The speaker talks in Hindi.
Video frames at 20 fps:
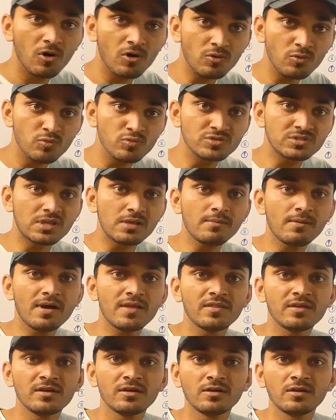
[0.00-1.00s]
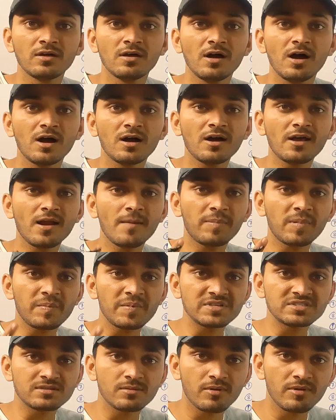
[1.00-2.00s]
और उसके बाद अगर
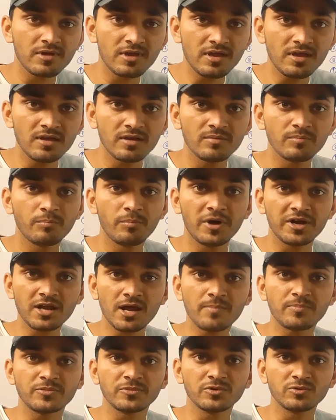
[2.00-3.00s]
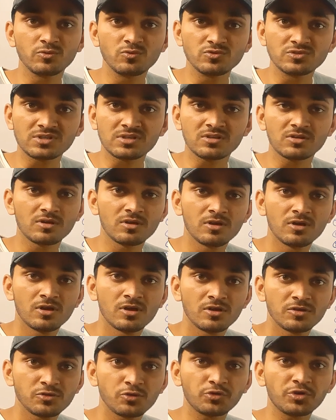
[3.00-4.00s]
आपके पास समय है पर्याप्त उस
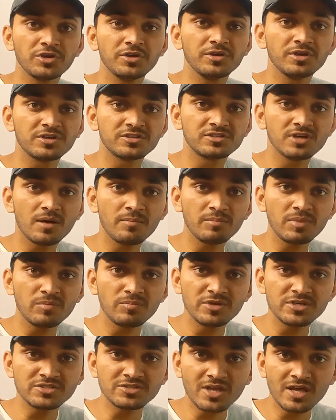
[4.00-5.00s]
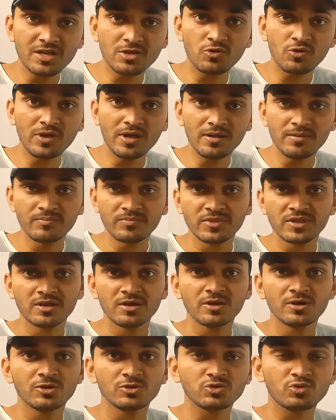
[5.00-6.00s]
क्योंकि एग्ज़ाम भी बीस तारीख को है
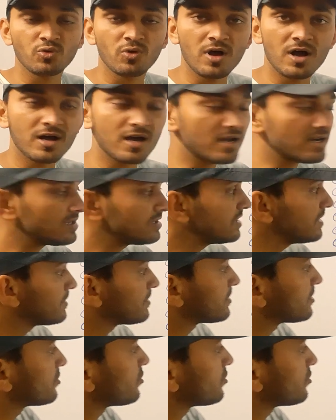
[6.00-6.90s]
तो अगर ये